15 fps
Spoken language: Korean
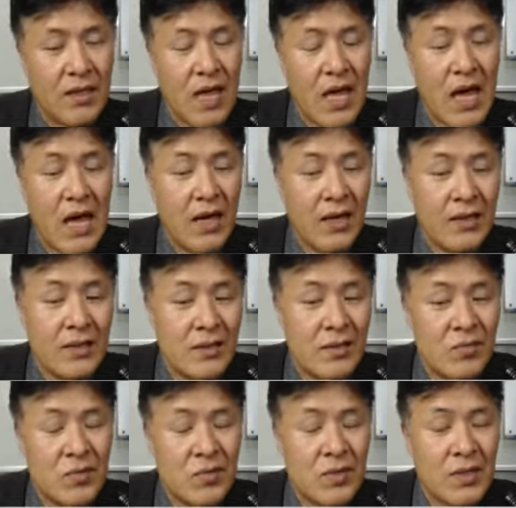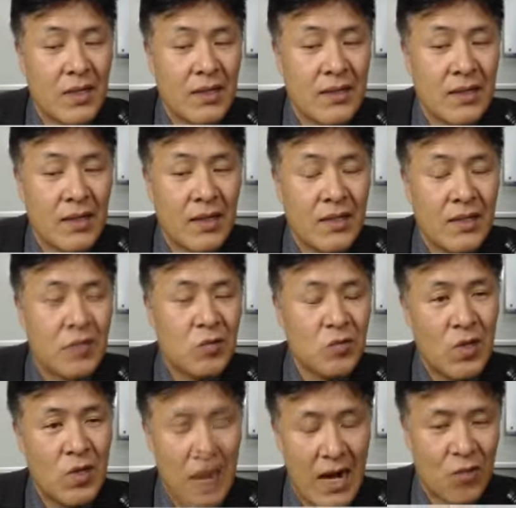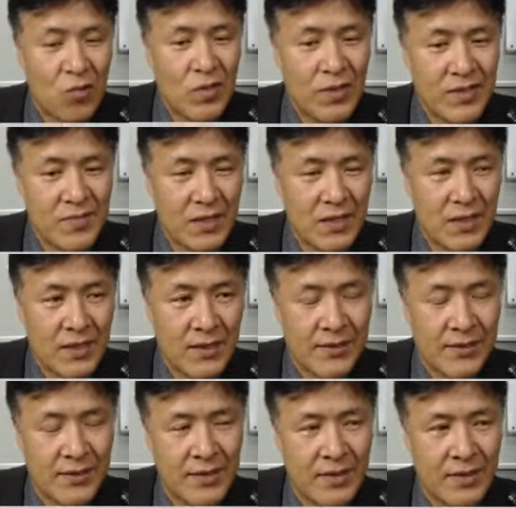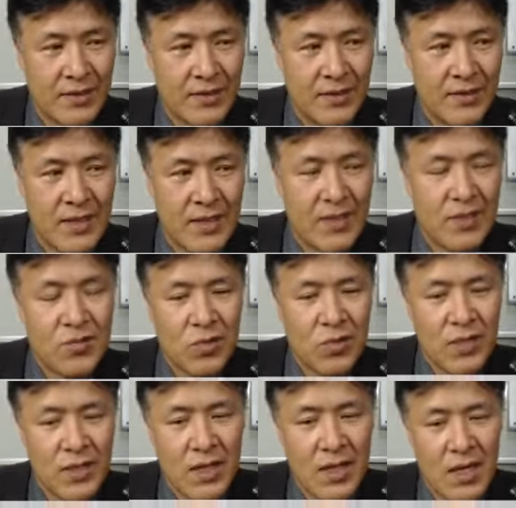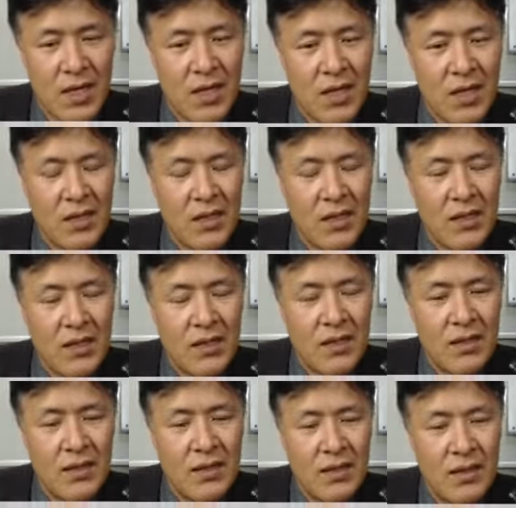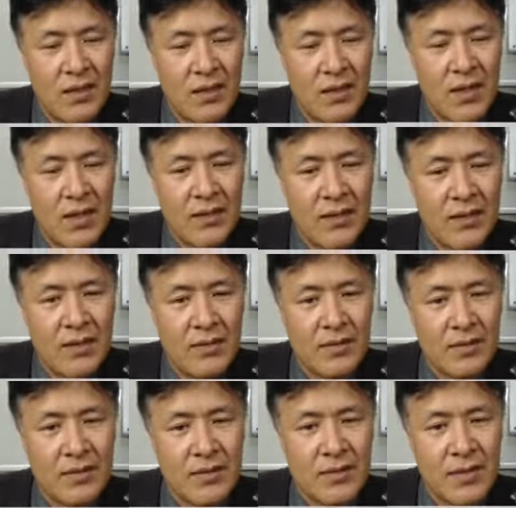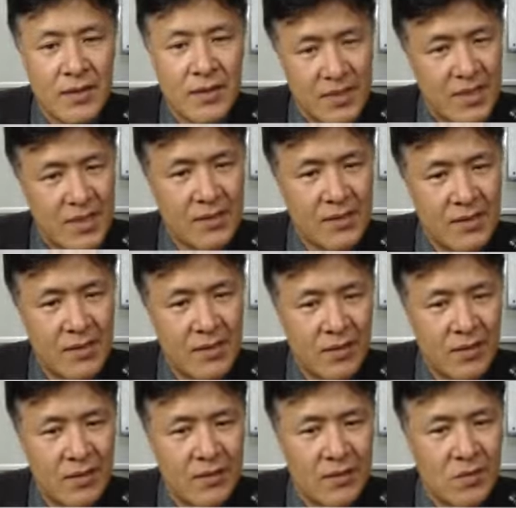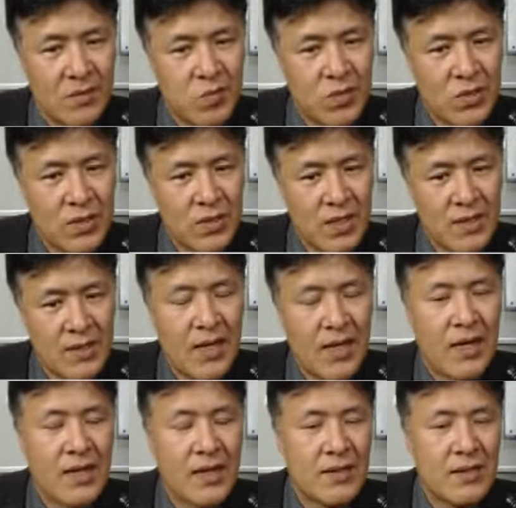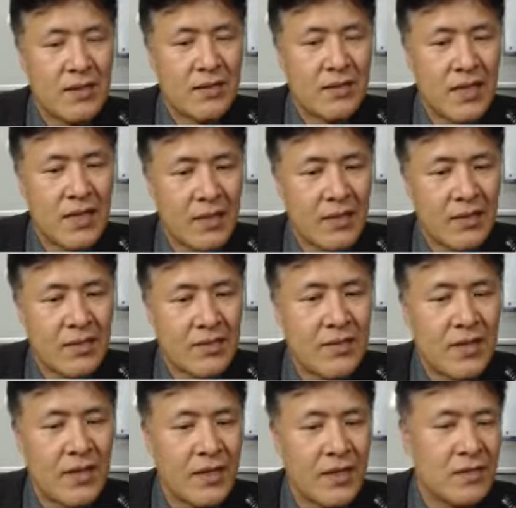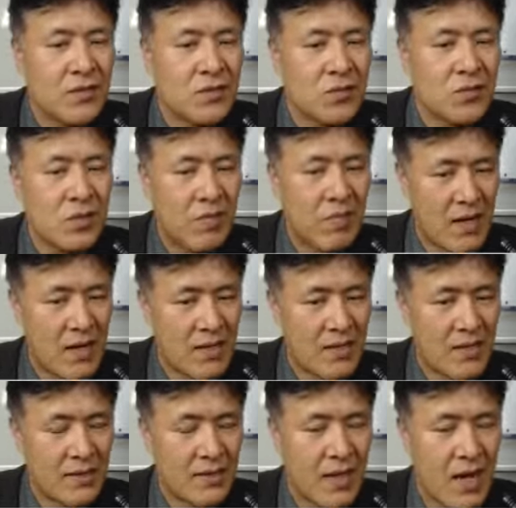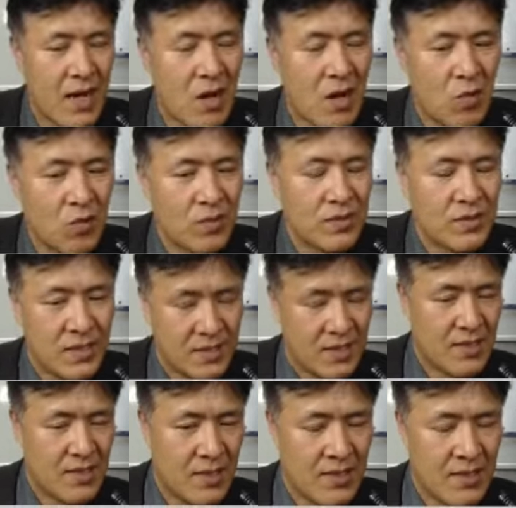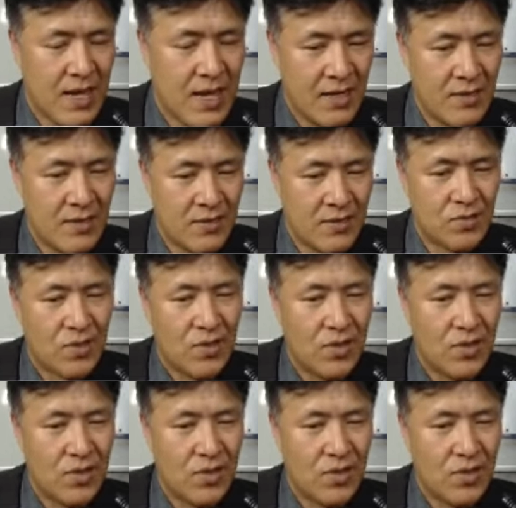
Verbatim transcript: 아 이런 부분을 갖다가 기본적으로 알고 있으면은 그 다른 쪽에다가 어, 해야 되는 건데 시장성 떡볶이를 갖다 가게를 차리기 전에 이 정도는 파악을 갖다가 하고서 시작을 갖다 하는 거죠.